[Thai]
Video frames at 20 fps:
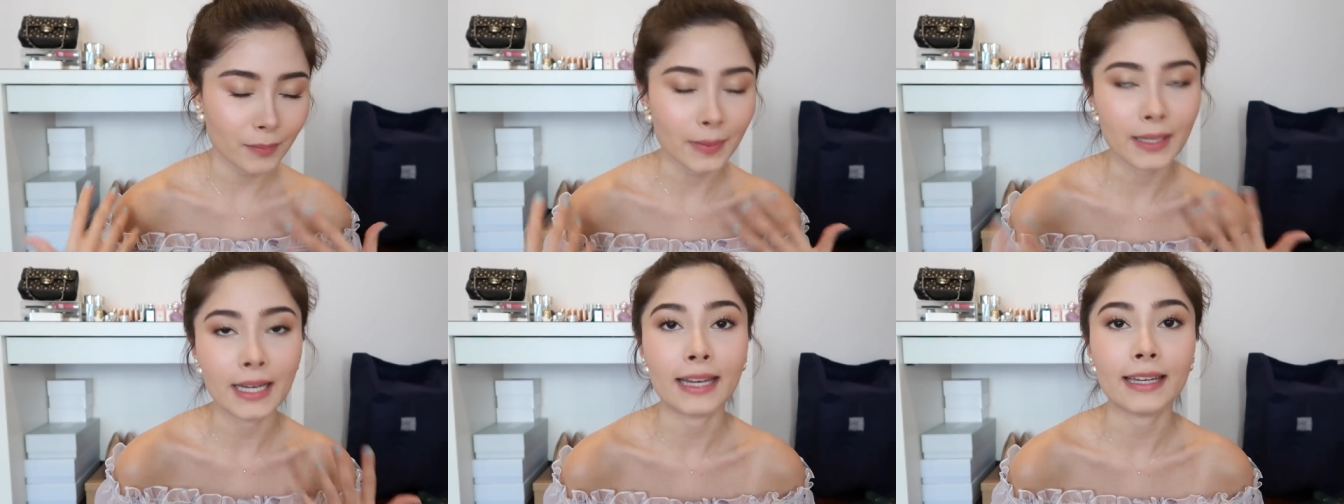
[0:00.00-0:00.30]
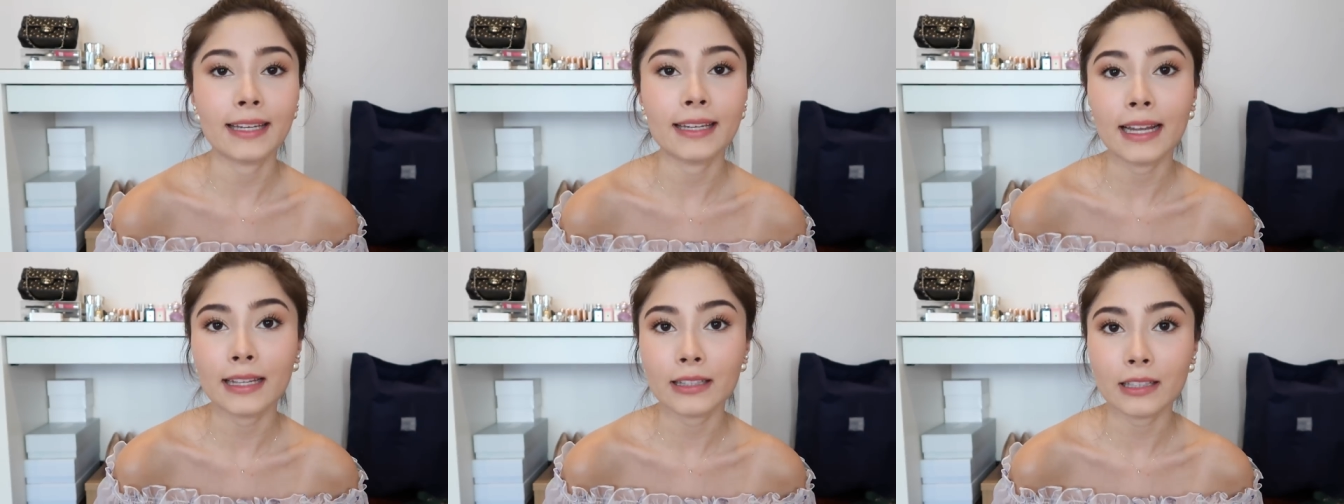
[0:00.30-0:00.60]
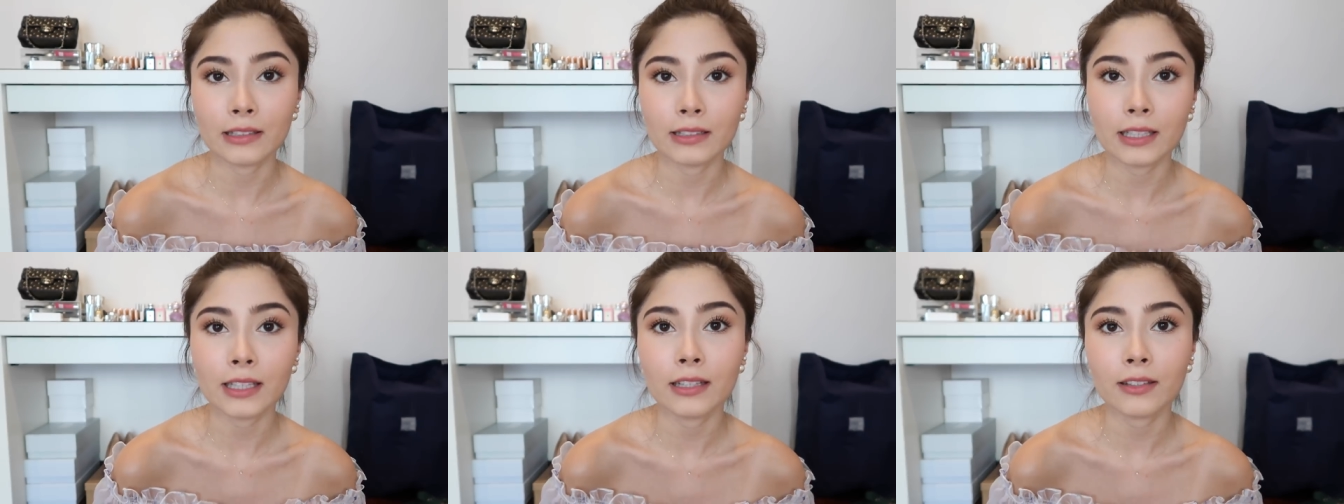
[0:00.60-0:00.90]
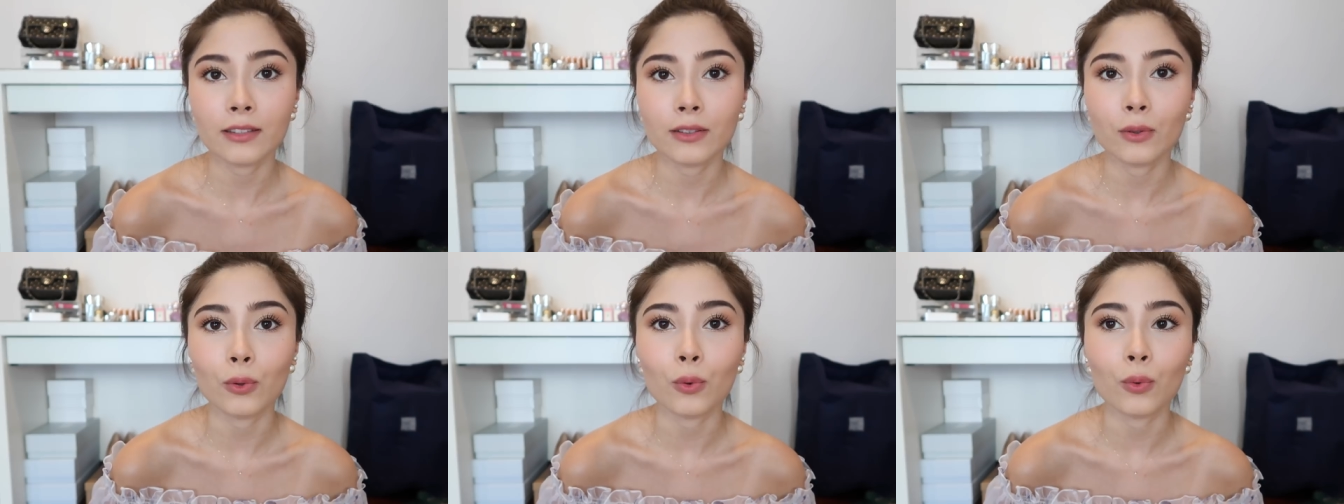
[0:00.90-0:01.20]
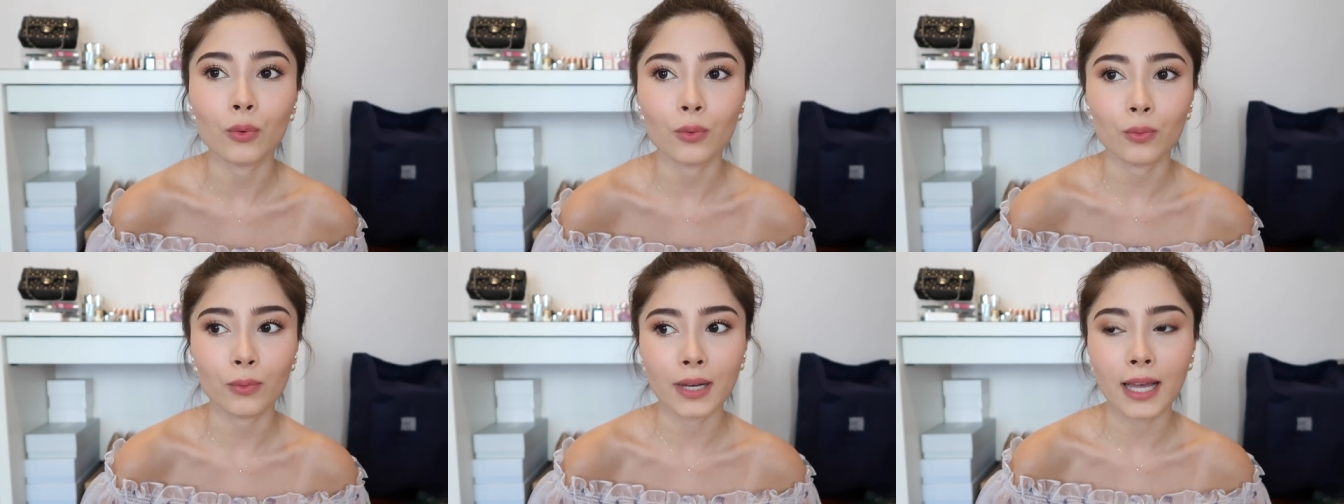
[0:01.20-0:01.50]
นอะไรที่น่าตื่นเต้นและสนุก
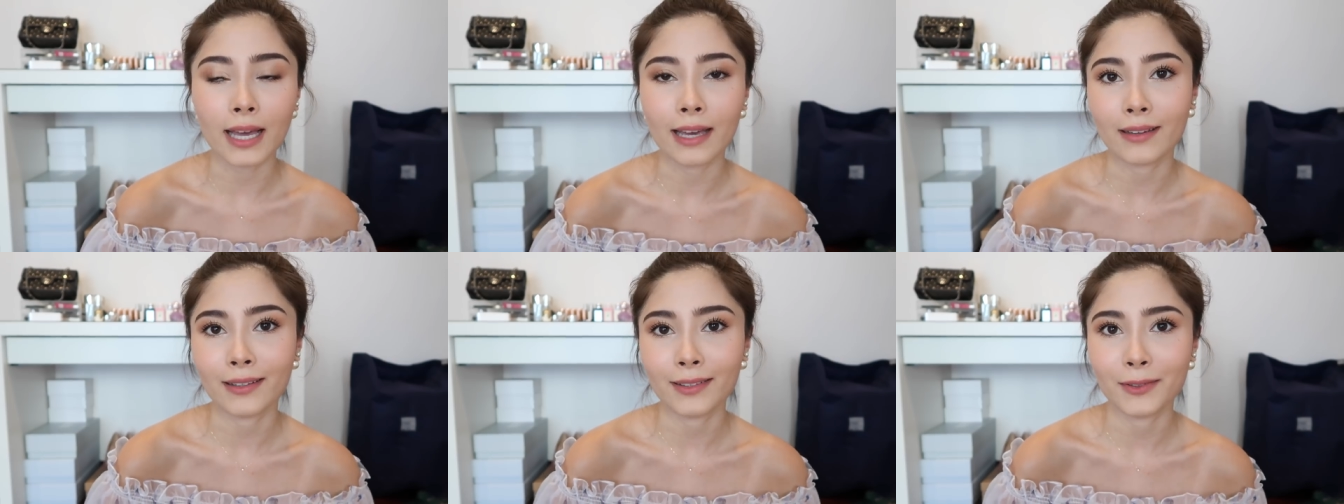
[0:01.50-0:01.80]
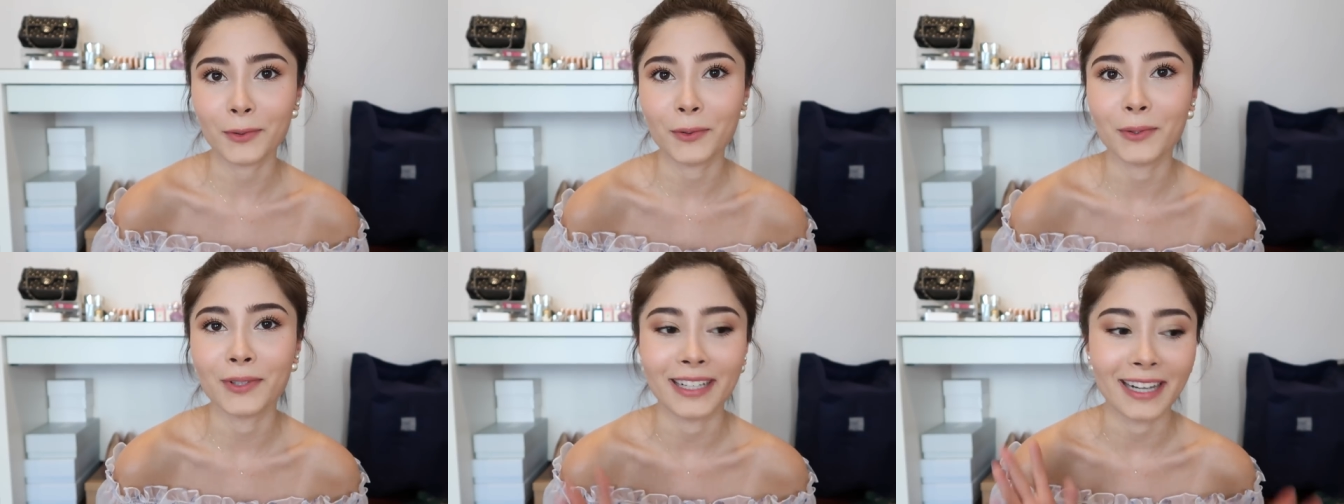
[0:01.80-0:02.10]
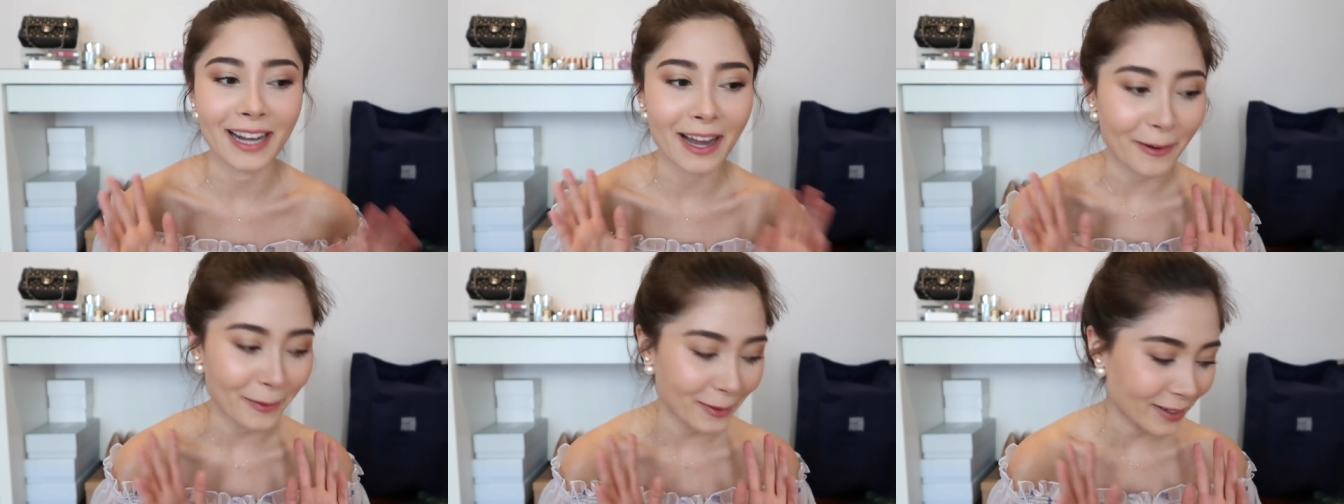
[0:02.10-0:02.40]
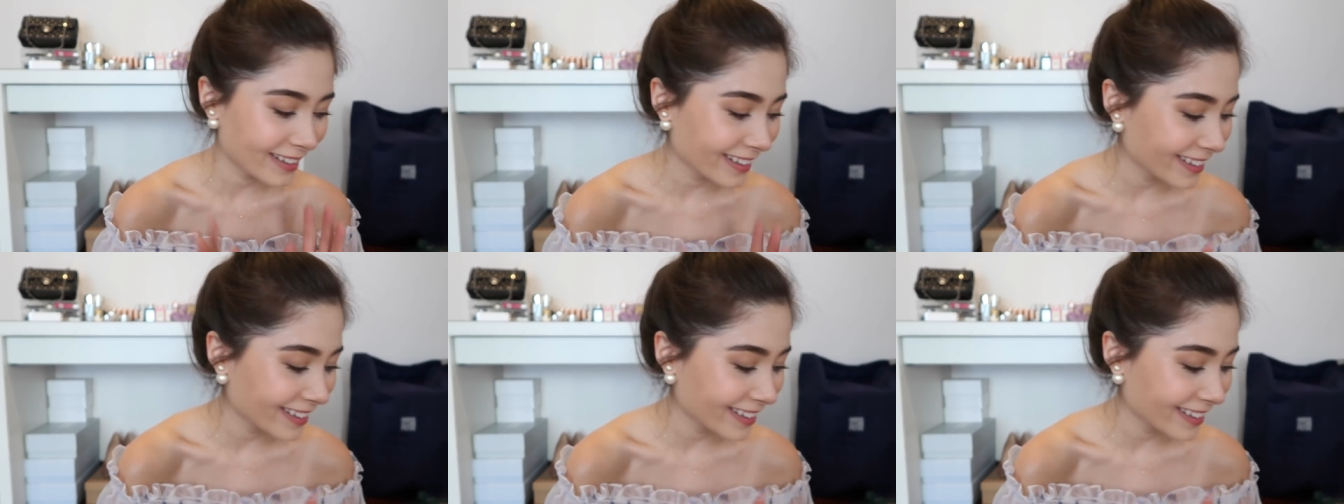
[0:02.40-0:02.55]
เวลาดูคนอื่นเขา